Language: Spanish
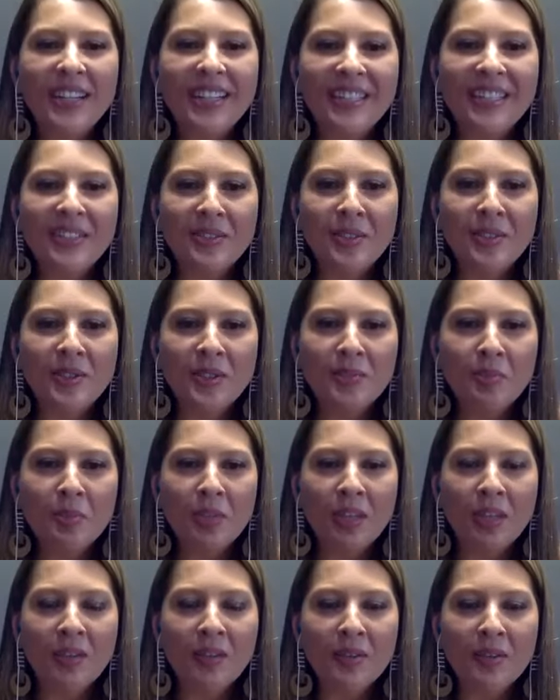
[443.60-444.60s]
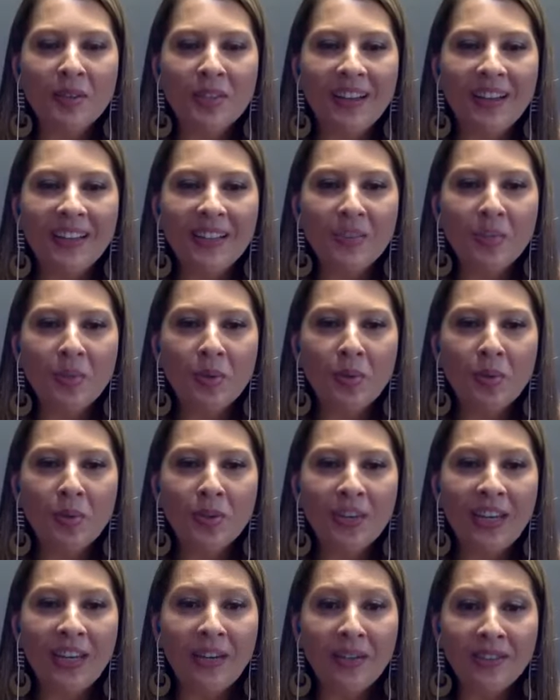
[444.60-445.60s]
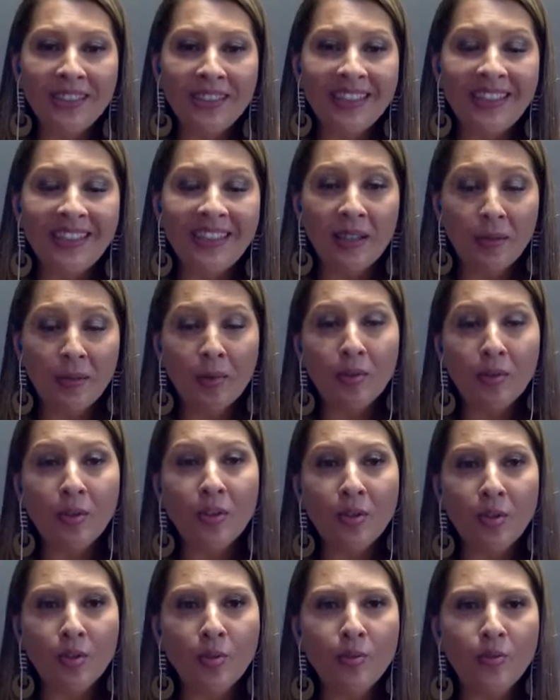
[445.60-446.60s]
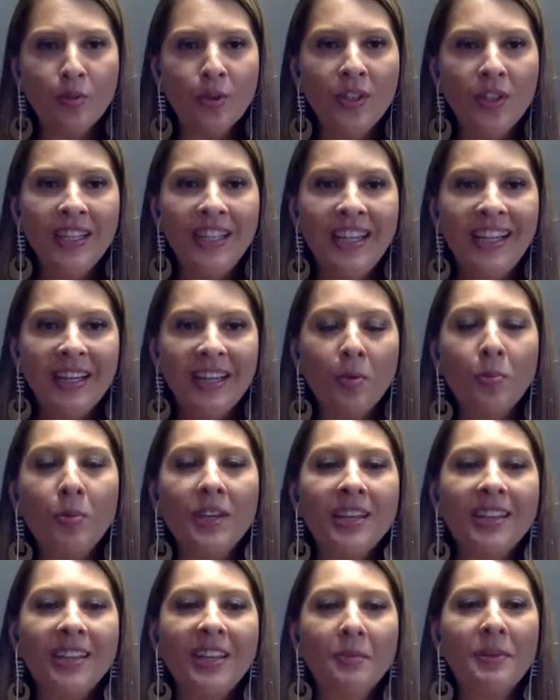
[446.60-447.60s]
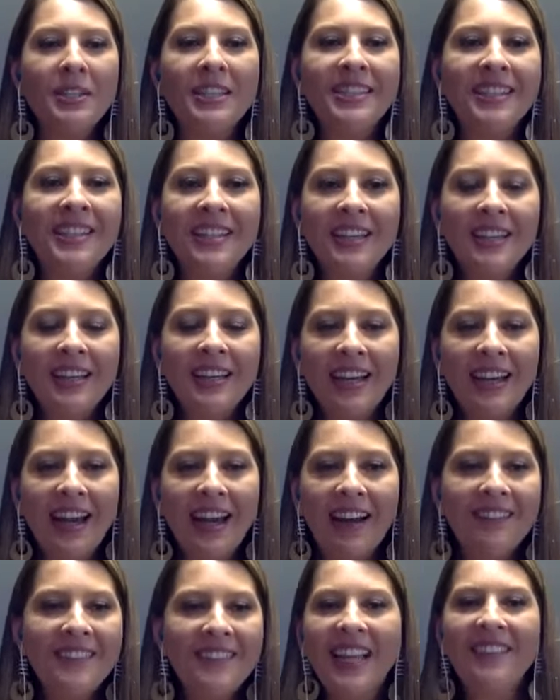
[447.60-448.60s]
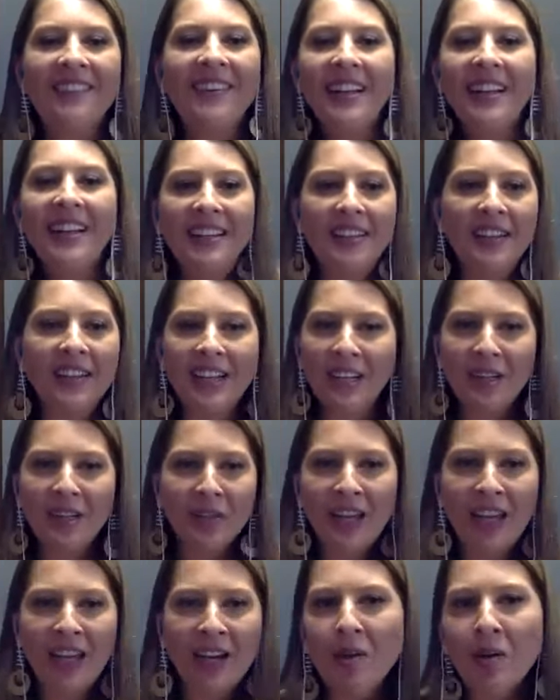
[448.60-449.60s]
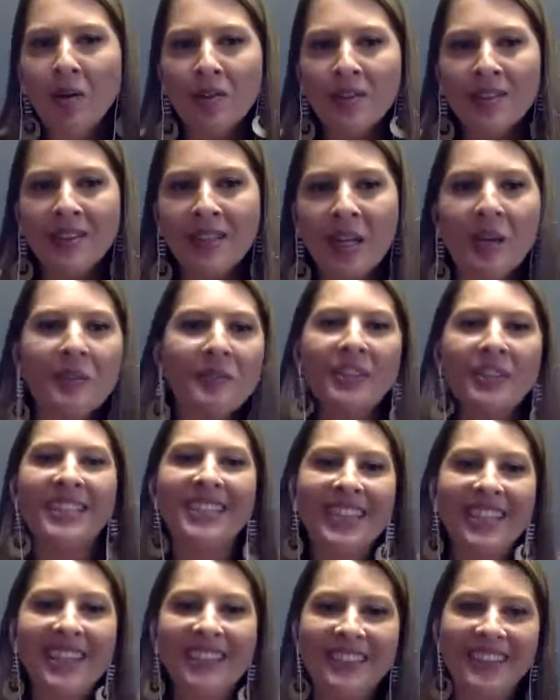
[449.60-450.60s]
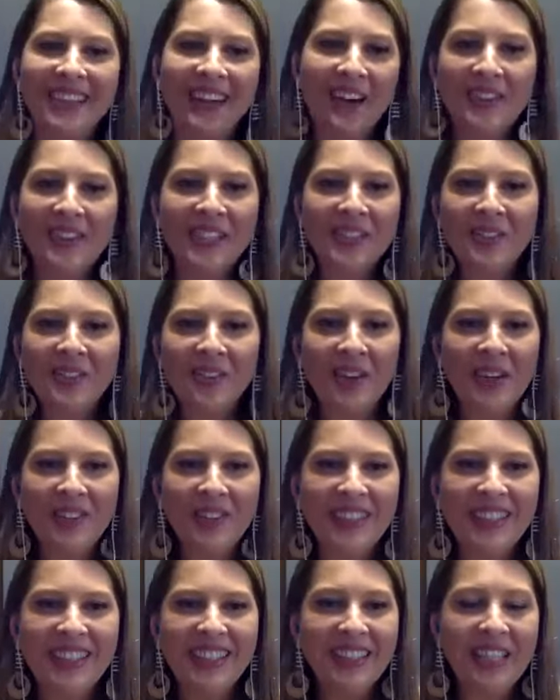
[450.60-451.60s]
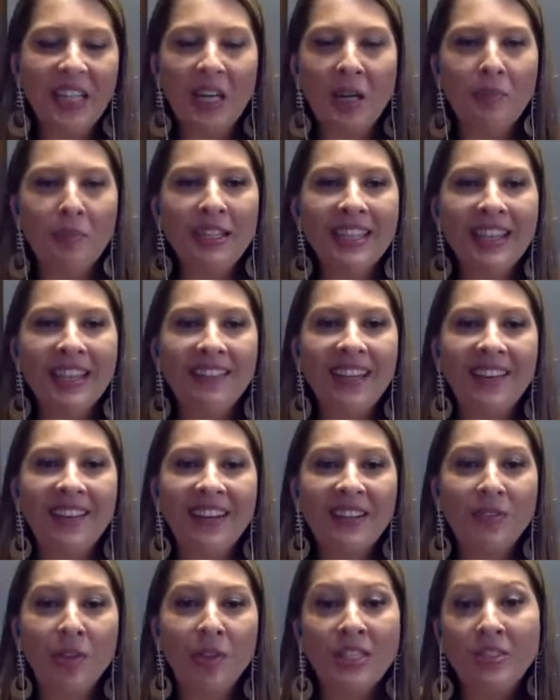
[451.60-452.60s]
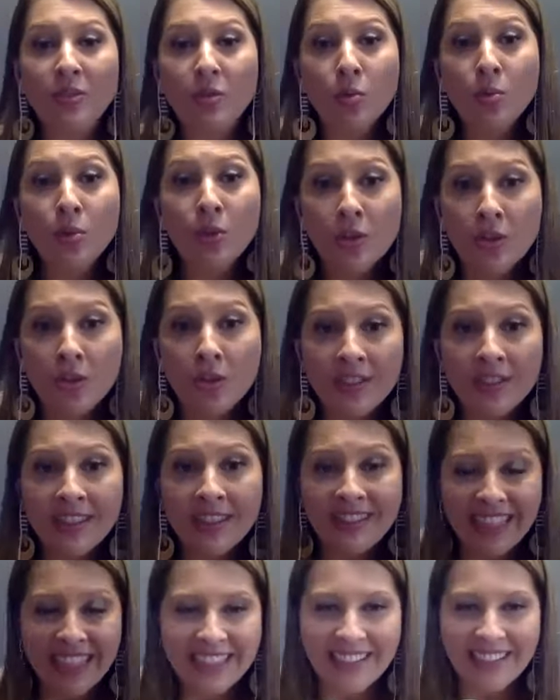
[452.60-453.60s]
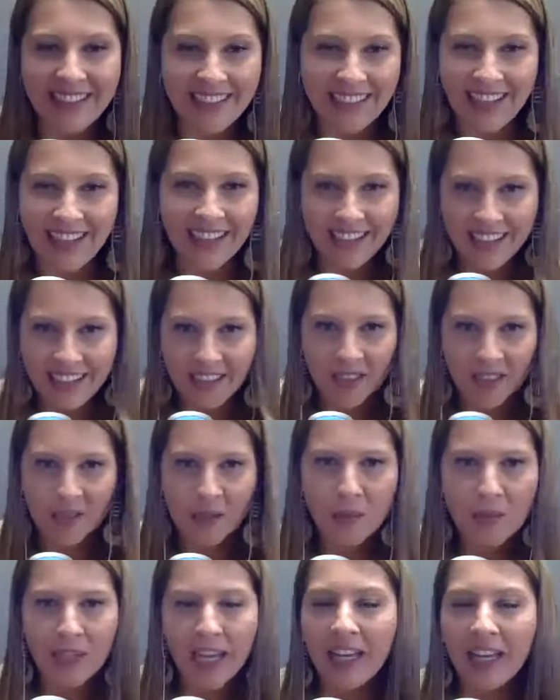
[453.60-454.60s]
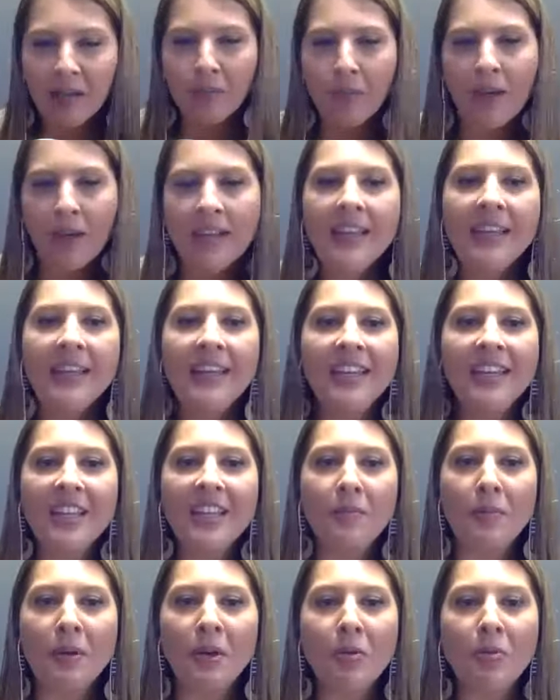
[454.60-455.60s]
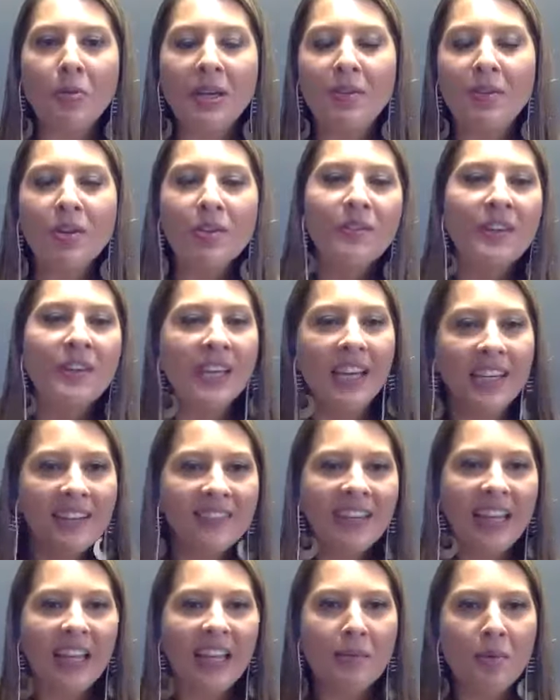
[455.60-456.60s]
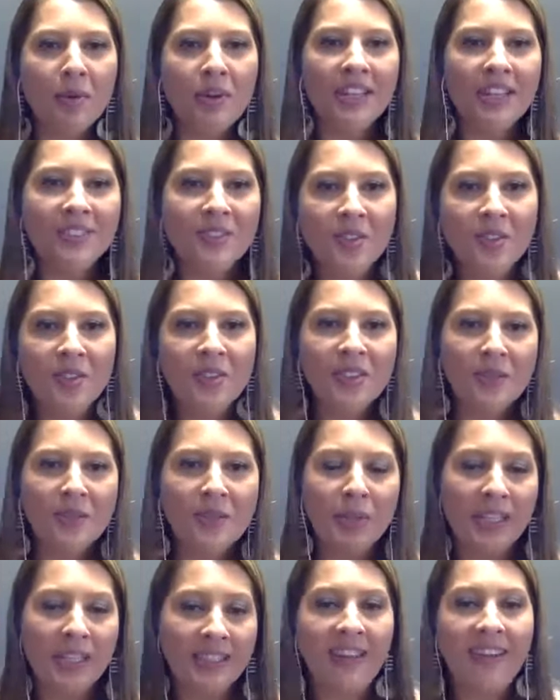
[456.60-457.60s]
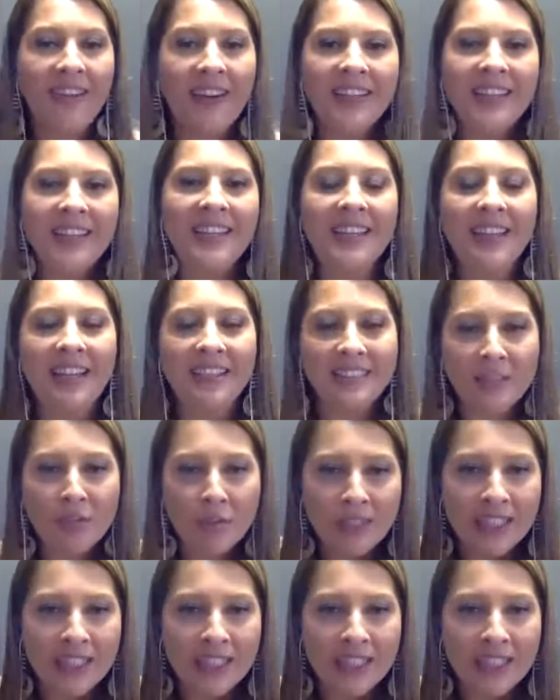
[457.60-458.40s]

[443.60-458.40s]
rato, porque cuando estaba en su discurso la noche, el discurso del triunfo, como que de repente hablaba Ricardo Lagos, de repente hablaba Patricio de repente hablaba el Boric y se le salía ahí como el alma, y después como que volvía y hablaba de moderación, como que estaba ahí haciendo